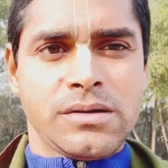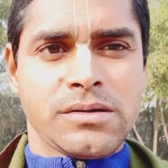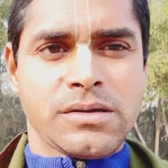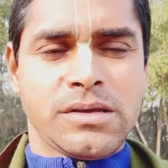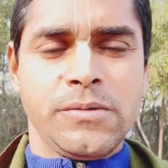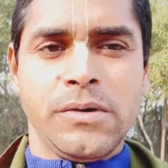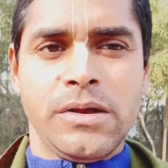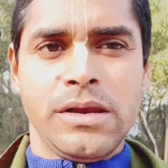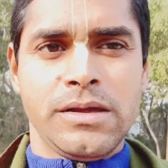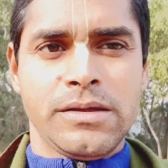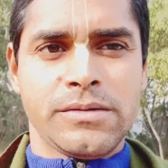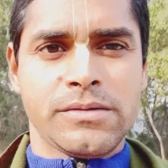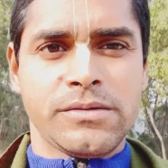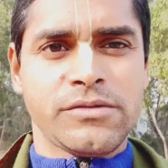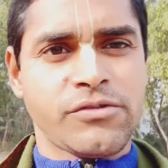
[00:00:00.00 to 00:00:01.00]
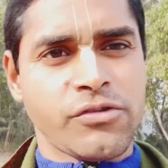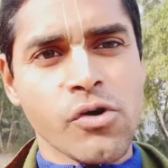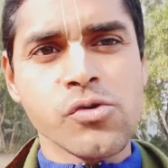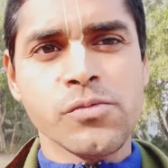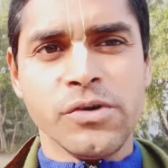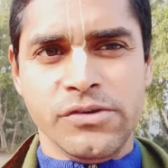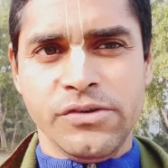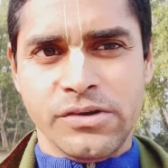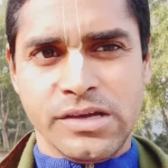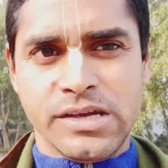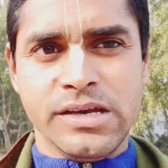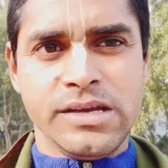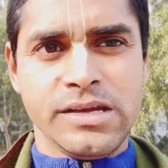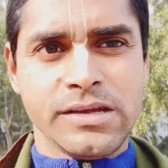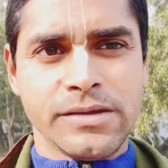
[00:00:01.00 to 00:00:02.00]
কী বলে সৌম
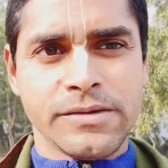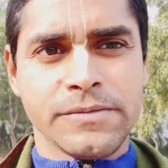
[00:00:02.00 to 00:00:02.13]
যক্ষিণী